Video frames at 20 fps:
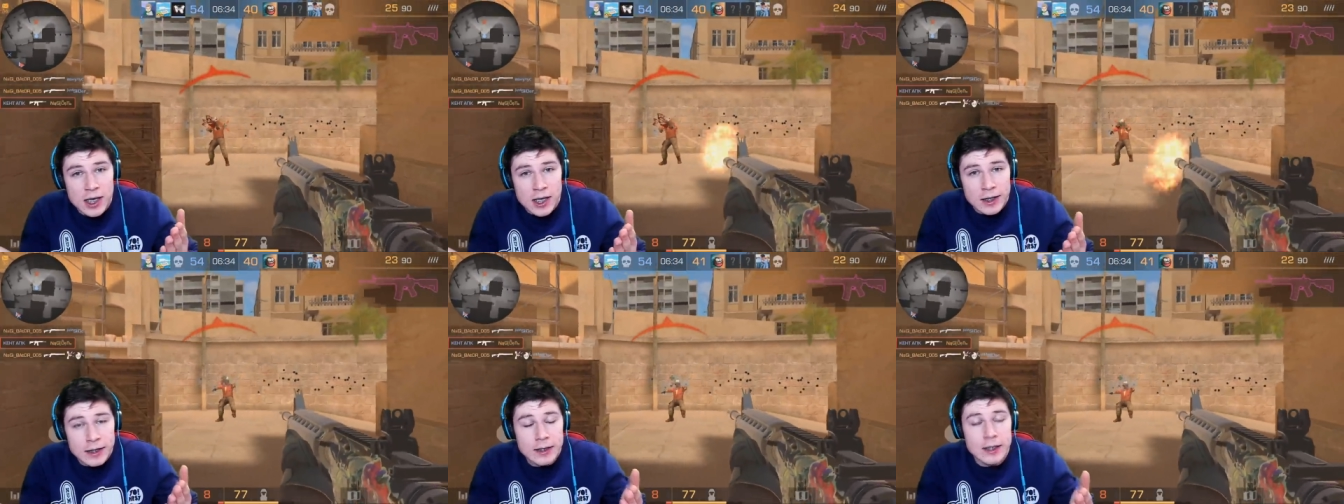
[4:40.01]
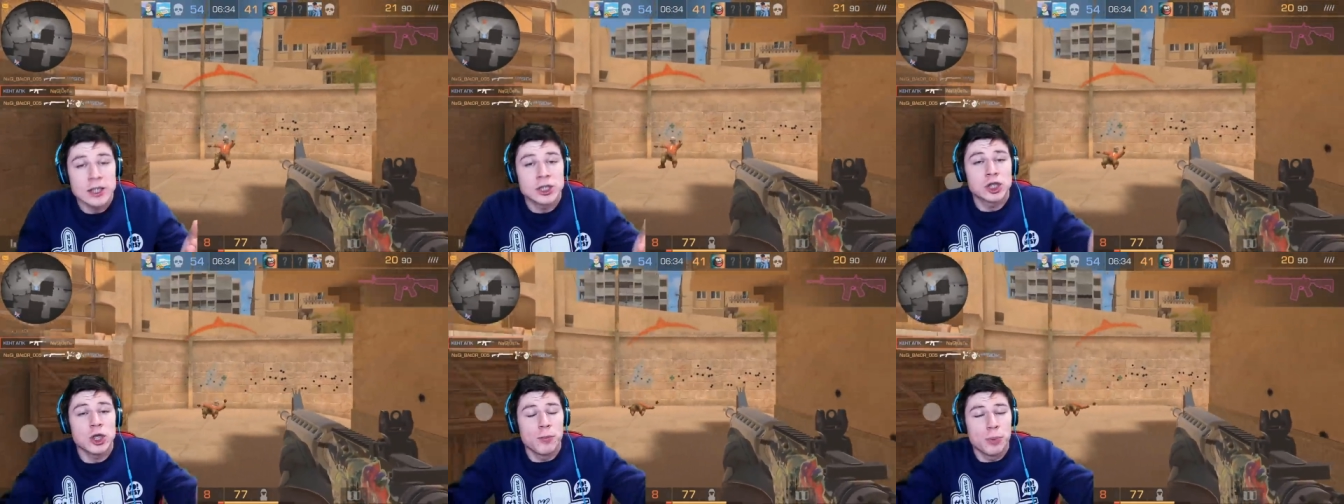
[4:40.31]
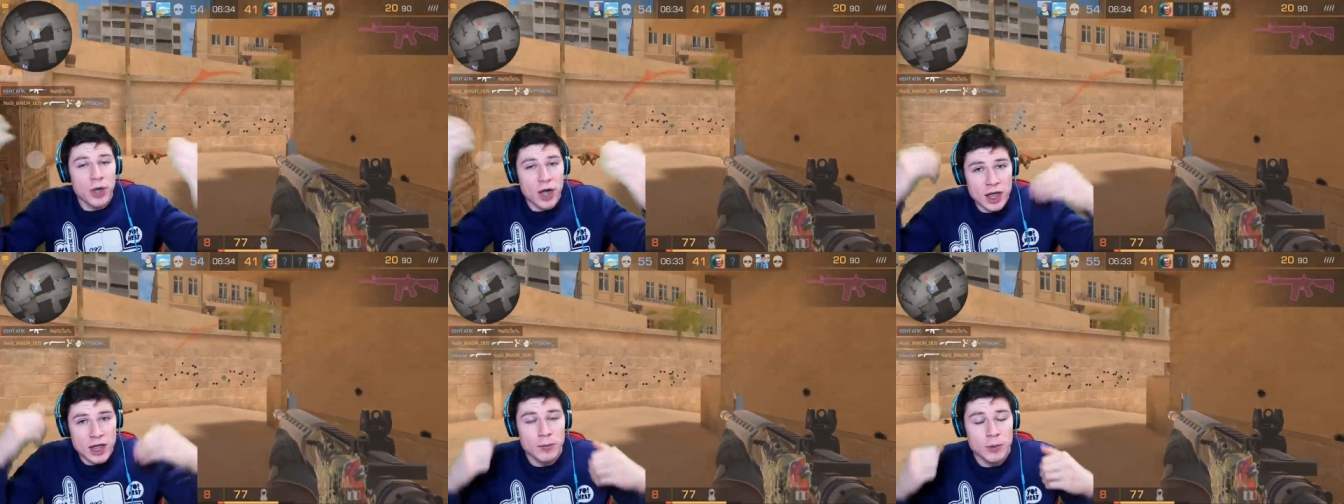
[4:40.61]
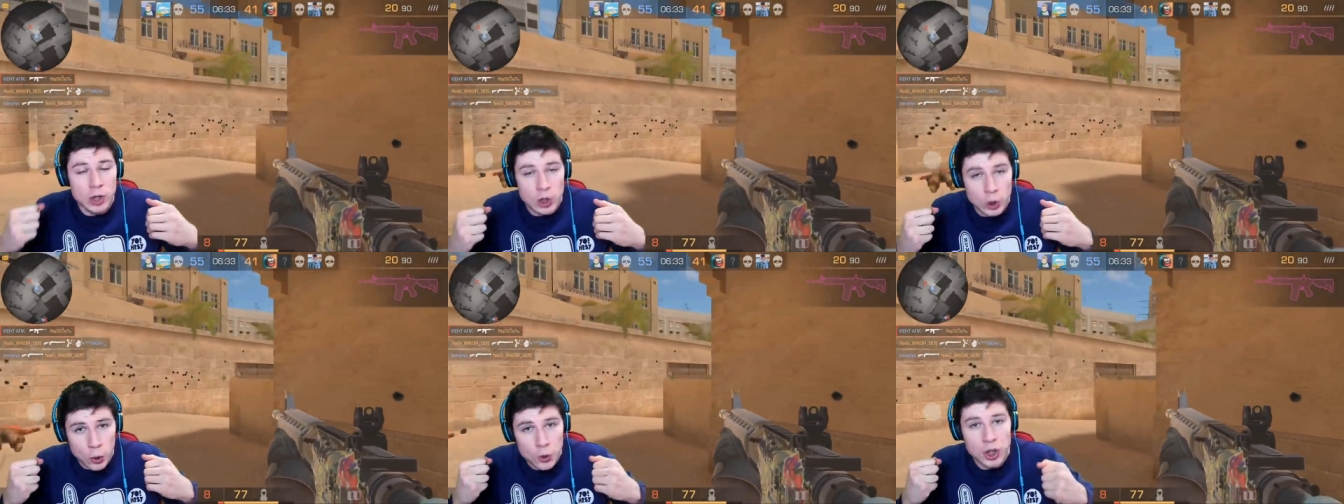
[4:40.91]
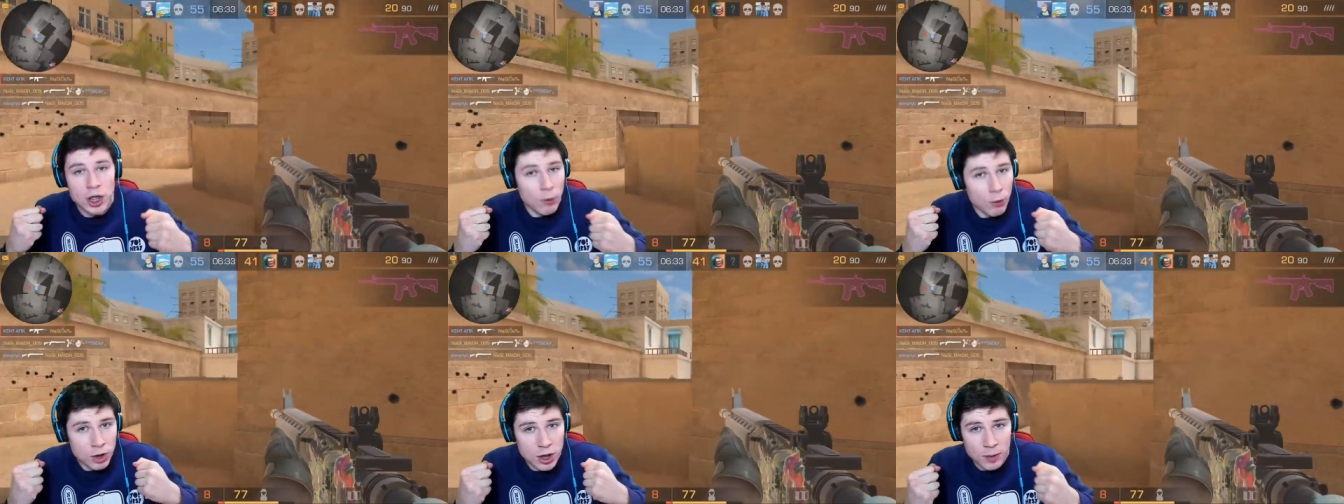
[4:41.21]
и чтобы при этом никто
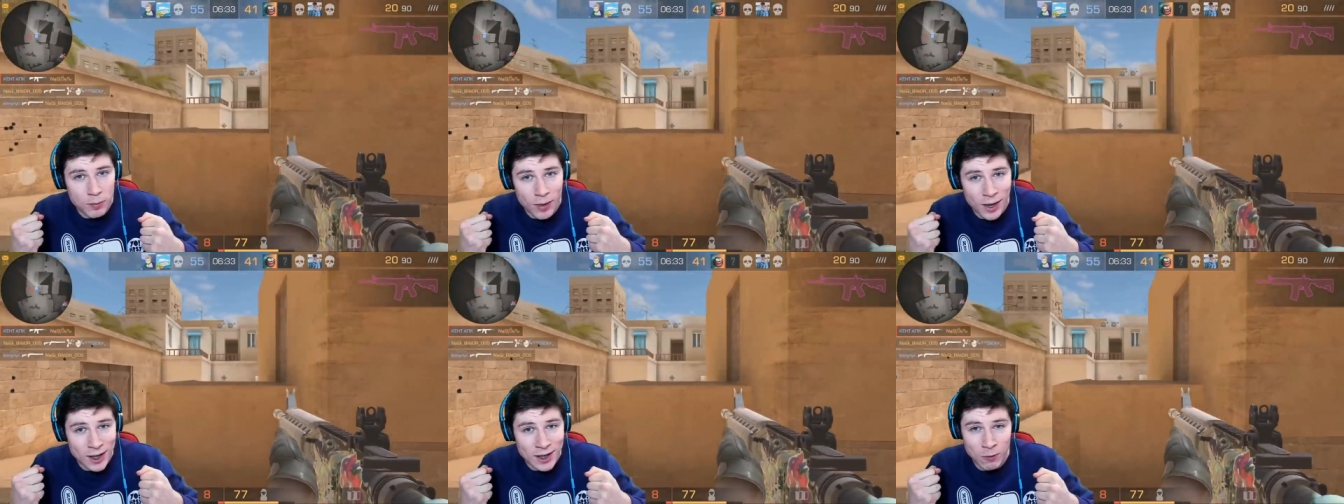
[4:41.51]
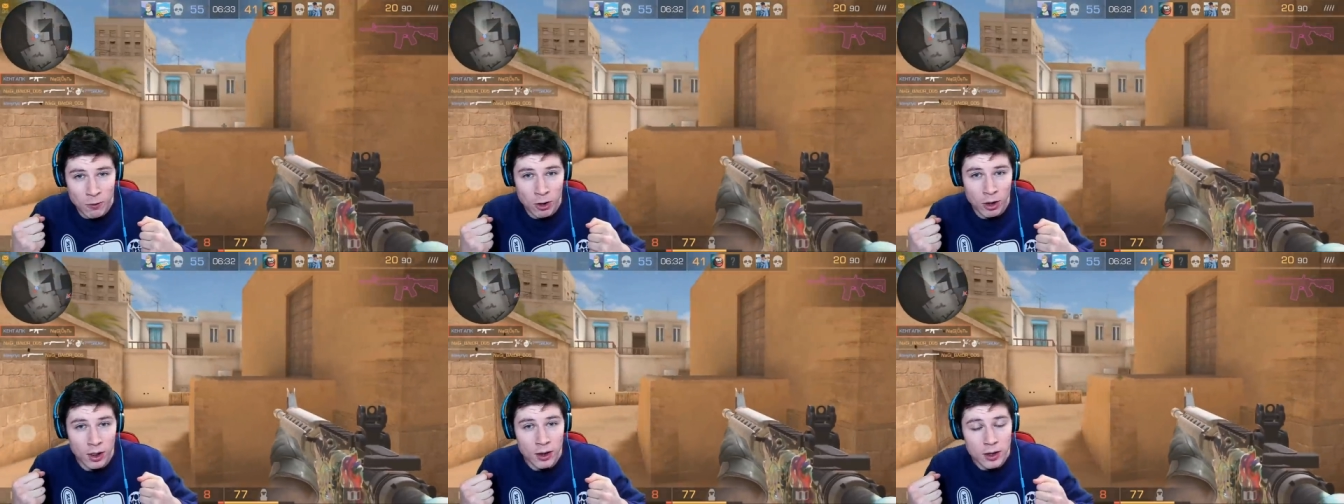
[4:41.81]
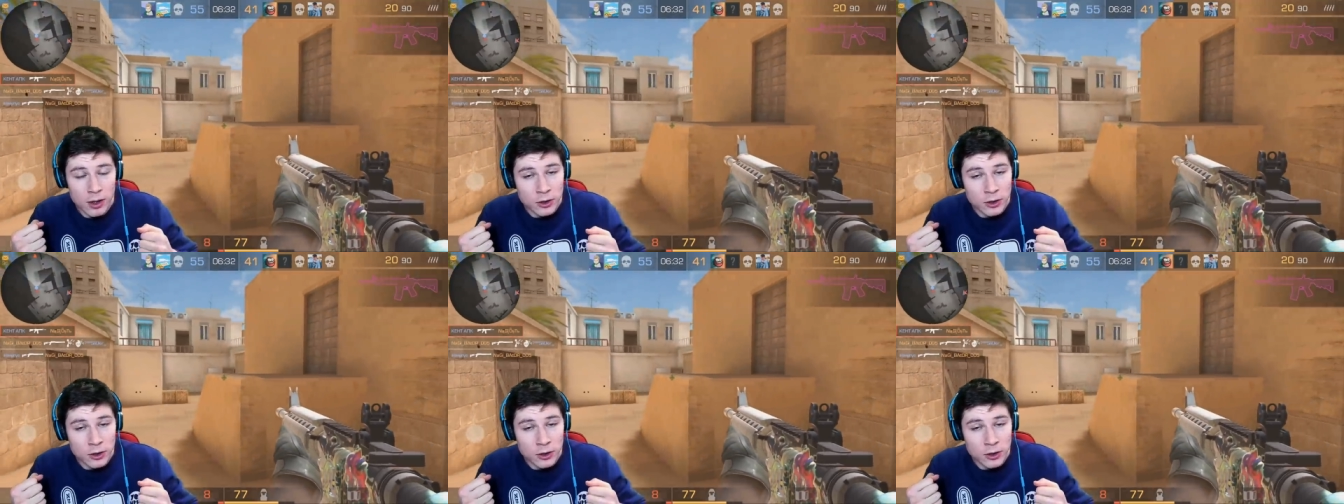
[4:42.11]
никого не обманывал?